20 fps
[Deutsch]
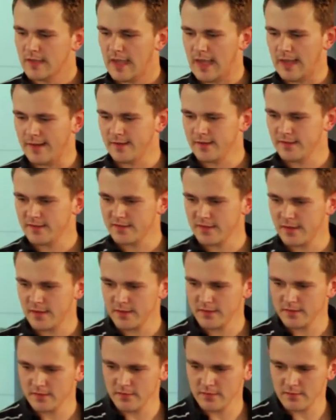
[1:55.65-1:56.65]

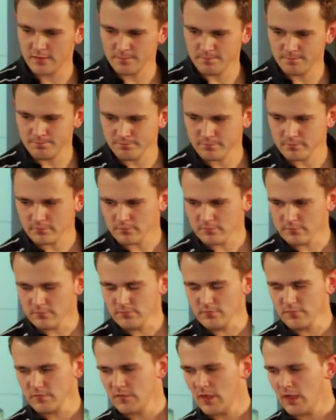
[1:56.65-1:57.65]
angezeichnet,
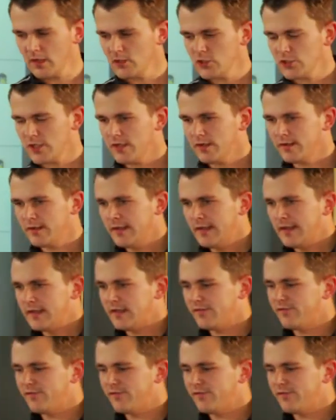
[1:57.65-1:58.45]
dargestellt. Die